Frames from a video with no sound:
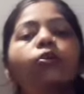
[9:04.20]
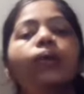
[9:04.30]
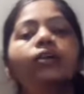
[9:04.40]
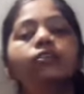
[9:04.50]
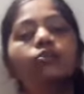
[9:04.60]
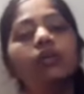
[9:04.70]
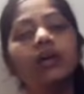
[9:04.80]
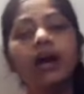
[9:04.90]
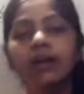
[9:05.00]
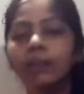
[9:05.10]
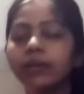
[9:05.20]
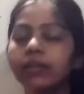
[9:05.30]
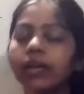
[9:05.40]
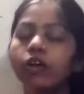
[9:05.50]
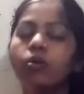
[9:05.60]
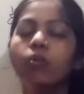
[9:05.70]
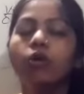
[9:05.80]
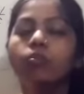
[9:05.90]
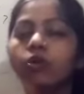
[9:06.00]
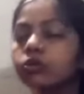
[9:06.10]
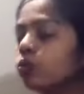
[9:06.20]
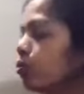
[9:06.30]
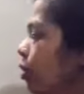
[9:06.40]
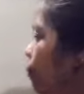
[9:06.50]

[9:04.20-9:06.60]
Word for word: बॉडमास रूल लगाना पड़ता है और बॉडमास रूल को